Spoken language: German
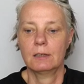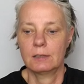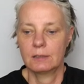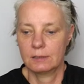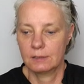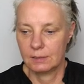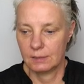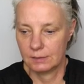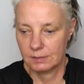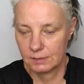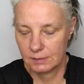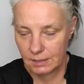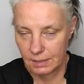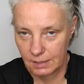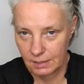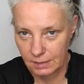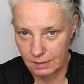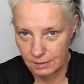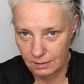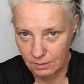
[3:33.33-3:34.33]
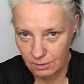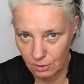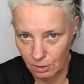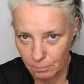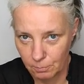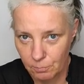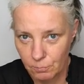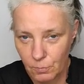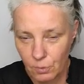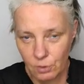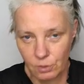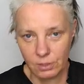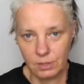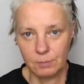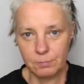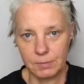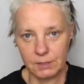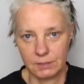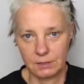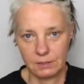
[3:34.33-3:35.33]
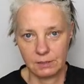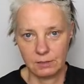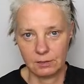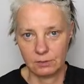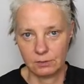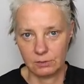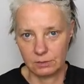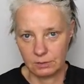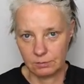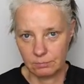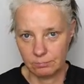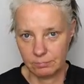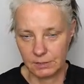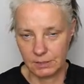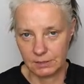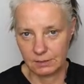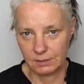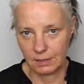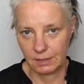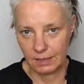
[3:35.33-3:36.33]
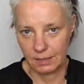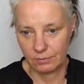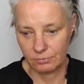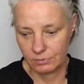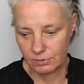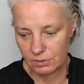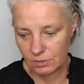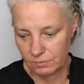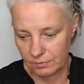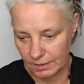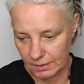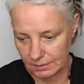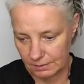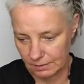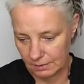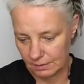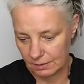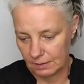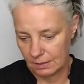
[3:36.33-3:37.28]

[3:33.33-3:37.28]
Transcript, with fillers: dass er kommen möge, bitte, und diesen Reifen zu wechseln.